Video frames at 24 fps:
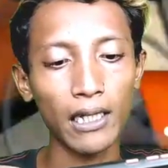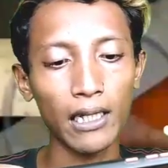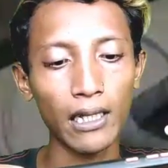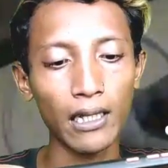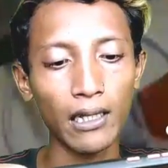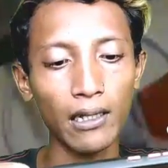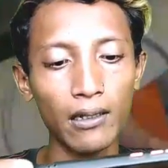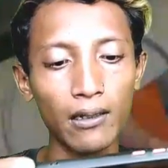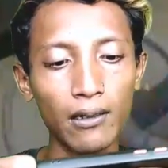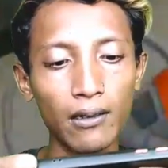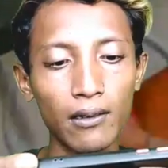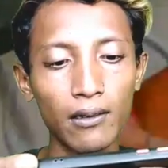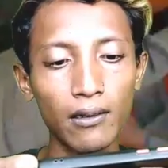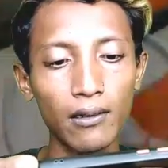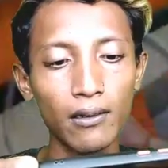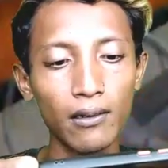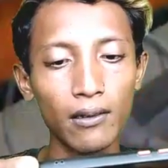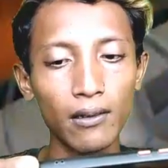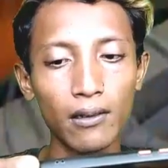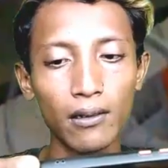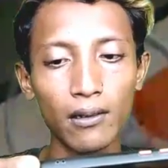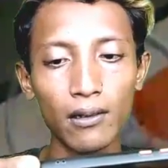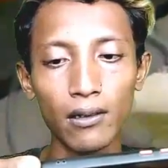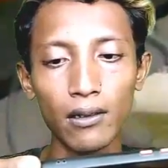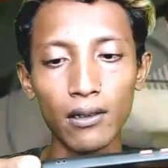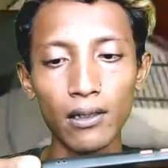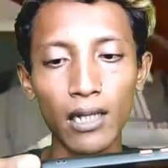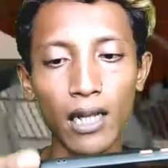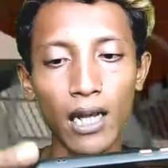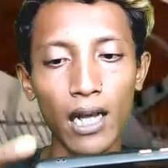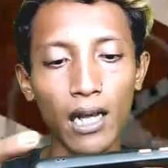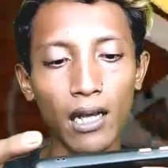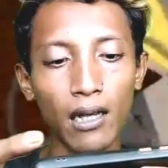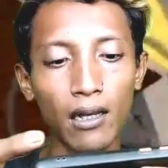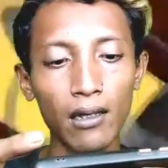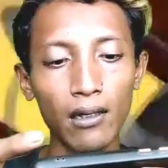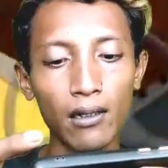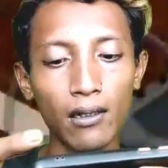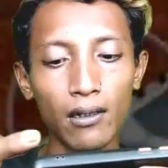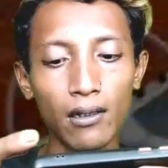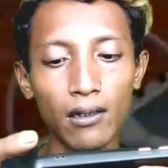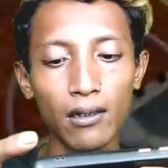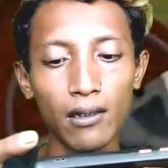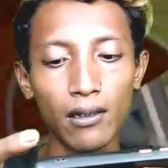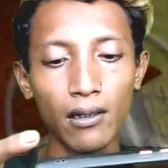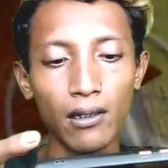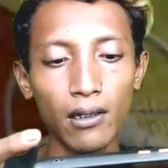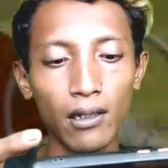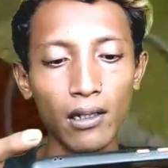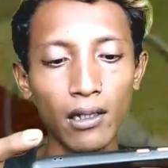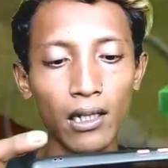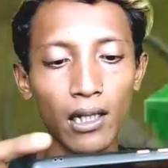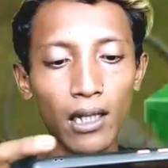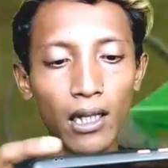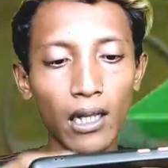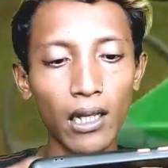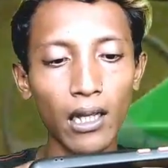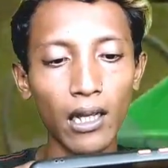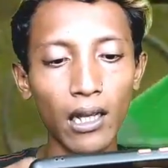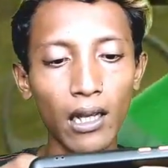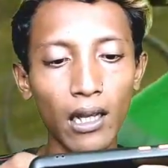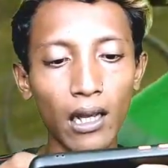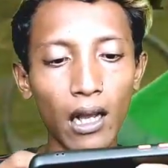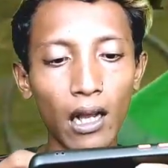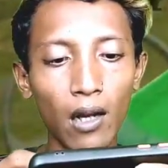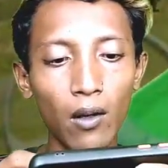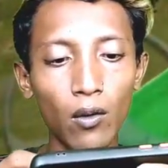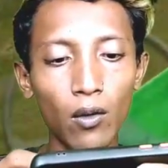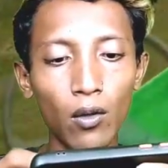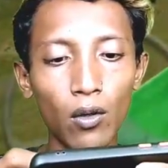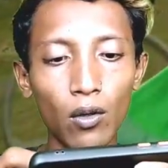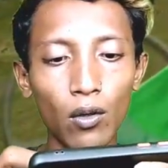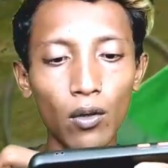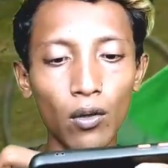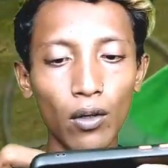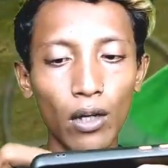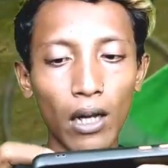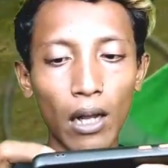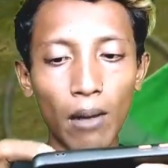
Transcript: kali ya nah ini aduh aduh aduh